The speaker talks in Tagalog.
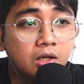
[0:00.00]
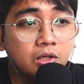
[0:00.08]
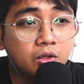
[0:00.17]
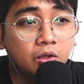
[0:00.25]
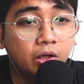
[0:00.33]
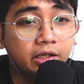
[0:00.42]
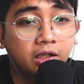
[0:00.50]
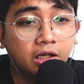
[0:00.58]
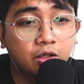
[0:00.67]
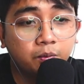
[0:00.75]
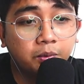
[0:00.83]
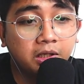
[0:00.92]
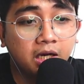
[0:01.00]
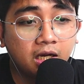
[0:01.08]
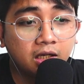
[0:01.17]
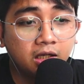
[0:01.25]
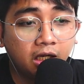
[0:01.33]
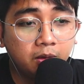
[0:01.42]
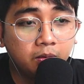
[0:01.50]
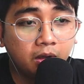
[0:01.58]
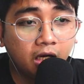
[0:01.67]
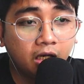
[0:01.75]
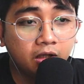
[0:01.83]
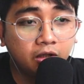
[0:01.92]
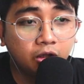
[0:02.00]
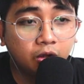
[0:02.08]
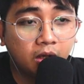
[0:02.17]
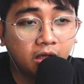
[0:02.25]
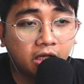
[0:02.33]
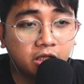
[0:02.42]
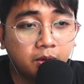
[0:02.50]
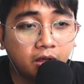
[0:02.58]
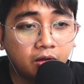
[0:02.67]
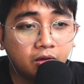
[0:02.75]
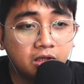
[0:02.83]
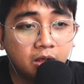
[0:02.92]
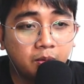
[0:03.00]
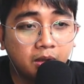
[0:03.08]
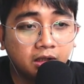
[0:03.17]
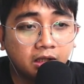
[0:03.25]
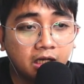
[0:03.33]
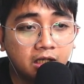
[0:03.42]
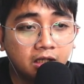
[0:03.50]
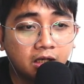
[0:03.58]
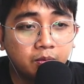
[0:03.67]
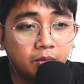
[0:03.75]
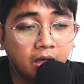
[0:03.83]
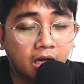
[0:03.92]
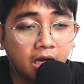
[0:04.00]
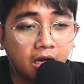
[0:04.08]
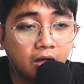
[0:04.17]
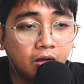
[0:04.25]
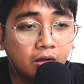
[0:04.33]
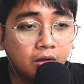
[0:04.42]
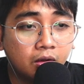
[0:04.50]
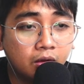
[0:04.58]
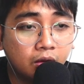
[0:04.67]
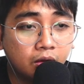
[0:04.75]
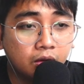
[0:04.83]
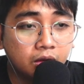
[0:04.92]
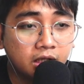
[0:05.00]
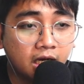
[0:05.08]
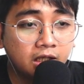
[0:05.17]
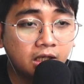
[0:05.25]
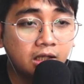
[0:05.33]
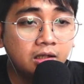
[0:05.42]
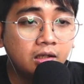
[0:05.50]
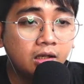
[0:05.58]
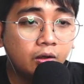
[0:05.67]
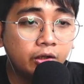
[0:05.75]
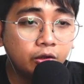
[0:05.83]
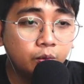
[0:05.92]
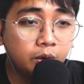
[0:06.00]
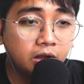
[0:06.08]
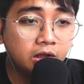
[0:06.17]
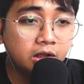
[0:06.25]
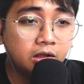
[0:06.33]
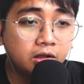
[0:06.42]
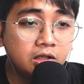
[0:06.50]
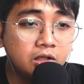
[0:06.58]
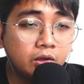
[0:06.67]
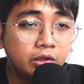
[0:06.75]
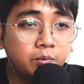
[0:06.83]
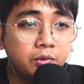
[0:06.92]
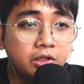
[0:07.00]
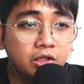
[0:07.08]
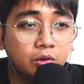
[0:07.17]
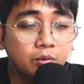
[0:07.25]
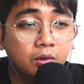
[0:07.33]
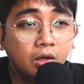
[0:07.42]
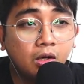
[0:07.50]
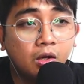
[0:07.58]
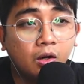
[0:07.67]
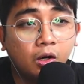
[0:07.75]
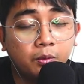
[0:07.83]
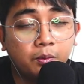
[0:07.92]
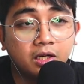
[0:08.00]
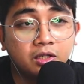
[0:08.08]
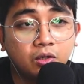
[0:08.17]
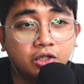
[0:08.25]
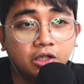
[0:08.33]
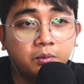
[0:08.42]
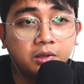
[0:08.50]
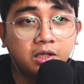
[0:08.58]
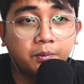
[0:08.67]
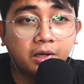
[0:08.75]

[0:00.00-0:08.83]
So ayun guys yung pinaka-game and dito nga guys meron din sila mga Telegram uh, channel or Twitter, Discord, Medium, or mga social media